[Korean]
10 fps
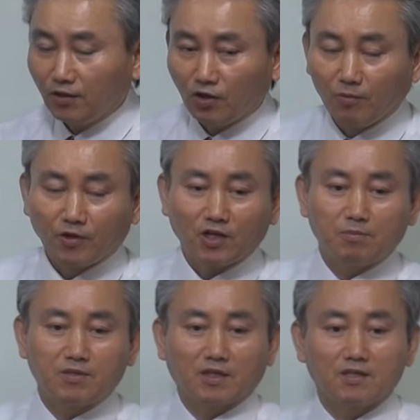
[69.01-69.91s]
여명의
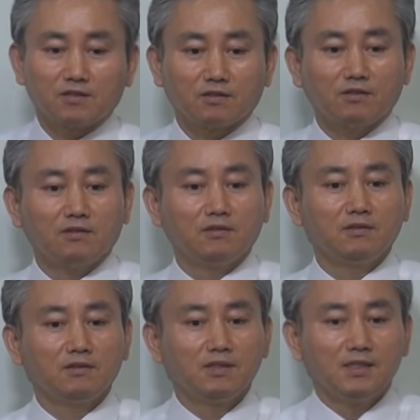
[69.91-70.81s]

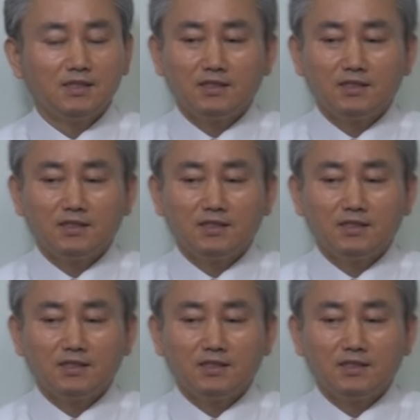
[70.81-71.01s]
입장에서는